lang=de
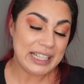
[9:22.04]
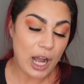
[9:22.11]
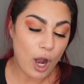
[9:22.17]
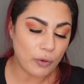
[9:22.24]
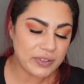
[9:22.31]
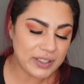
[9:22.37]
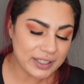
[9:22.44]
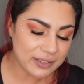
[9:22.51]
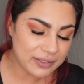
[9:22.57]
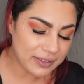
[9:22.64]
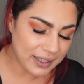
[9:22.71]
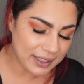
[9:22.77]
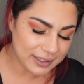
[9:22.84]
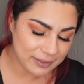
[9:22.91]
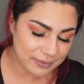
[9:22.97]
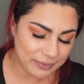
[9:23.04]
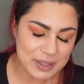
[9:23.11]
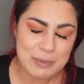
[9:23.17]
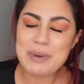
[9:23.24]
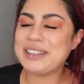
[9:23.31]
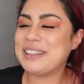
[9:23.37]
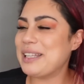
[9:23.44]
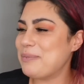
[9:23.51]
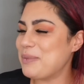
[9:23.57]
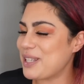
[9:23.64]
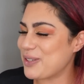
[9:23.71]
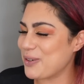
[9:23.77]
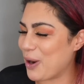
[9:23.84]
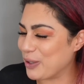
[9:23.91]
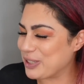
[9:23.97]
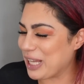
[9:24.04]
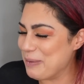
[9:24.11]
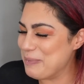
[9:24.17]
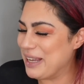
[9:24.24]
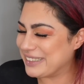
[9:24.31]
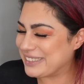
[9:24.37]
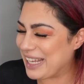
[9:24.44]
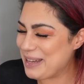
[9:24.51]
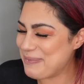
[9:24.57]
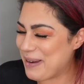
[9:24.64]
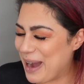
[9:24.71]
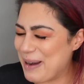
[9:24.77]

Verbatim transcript: Auf jeden Fall, niemand nennt mich so, außer mir selber,